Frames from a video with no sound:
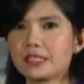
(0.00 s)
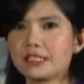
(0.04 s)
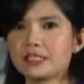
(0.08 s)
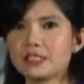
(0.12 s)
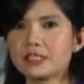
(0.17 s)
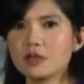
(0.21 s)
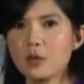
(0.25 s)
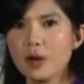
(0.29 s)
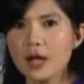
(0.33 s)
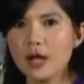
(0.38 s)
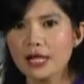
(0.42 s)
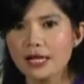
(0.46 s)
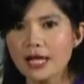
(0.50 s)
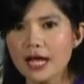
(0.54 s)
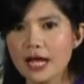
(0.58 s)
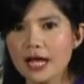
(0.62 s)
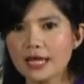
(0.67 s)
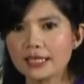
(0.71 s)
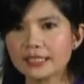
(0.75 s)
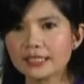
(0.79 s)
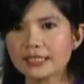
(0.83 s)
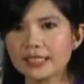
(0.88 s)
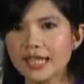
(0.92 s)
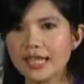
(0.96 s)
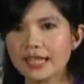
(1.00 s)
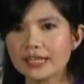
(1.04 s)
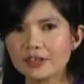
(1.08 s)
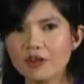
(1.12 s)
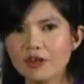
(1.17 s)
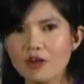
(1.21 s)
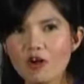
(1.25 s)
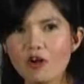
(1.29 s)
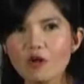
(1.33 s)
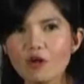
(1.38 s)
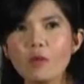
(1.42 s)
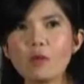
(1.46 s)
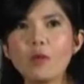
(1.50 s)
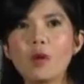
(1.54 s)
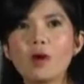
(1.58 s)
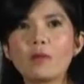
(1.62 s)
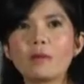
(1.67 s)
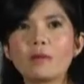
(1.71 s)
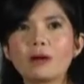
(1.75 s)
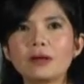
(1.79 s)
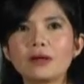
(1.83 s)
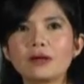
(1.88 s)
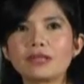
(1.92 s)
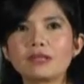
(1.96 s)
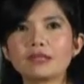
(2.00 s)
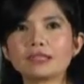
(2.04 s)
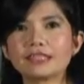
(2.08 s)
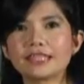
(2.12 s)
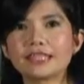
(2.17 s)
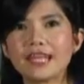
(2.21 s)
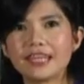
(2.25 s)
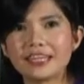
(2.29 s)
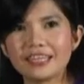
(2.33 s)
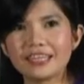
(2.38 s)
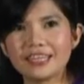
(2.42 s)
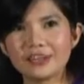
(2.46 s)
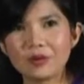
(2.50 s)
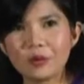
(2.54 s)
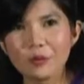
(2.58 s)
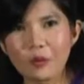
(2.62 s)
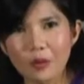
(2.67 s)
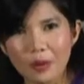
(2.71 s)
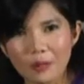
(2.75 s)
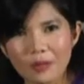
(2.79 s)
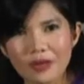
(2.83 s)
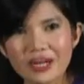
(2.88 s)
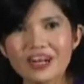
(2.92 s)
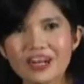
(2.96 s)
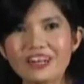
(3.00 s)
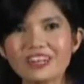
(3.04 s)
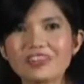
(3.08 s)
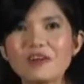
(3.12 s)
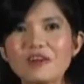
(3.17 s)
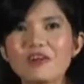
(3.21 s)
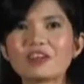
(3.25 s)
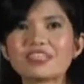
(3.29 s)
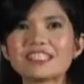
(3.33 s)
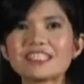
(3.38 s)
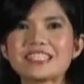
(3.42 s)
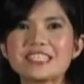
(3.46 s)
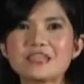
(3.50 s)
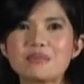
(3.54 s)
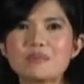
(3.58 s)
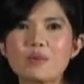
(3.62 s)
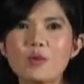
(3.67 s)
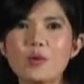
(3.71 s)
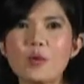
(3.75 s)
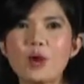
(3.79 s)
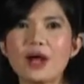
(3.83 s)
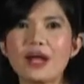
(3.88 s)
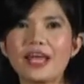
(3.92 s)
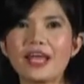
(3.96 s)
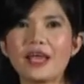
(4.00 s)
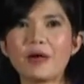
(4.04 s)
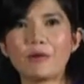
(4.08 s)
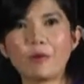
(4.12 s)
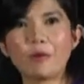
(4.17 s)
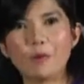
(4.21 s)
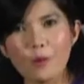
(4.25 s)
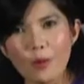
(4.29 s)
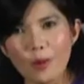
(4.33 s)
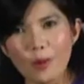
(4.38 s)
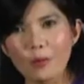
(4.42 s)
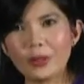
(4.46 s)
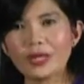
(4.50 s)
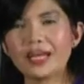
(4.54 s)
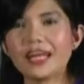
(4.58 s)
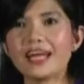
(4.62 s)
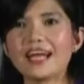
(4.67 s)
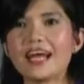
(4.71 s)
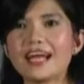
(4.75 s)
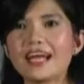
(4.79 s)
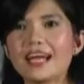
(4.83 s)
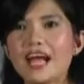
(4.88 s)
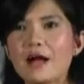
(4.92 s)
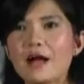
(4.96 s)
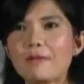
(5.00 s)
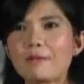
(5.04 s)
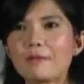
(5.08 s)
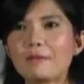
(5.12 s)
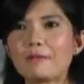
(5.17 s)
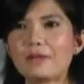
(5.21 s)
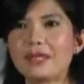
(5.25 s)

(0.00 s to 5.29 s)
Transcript: ชื่อว่างานแต่งย่องครัวเมืองแต่งครัวเมืองย่องซินบวงแอลควงวัฒนธรรม